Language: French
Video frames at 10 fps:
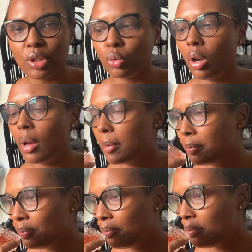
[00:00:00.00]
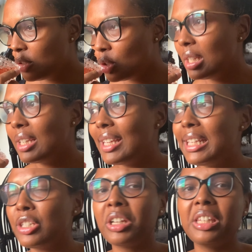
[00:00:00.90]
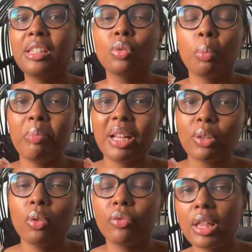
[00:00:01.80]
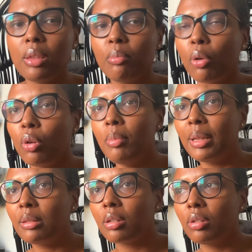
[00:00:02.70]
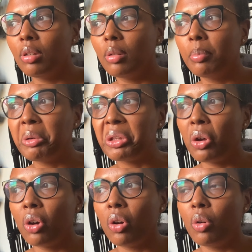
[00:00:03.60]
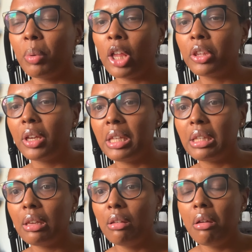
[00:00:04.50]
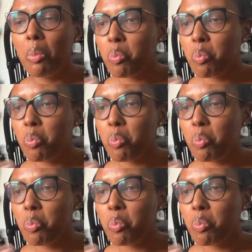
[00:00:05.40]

jours. Je sais qu'il y a des gens qui sont pas trop fans pour le mettre pendant le printemps-été.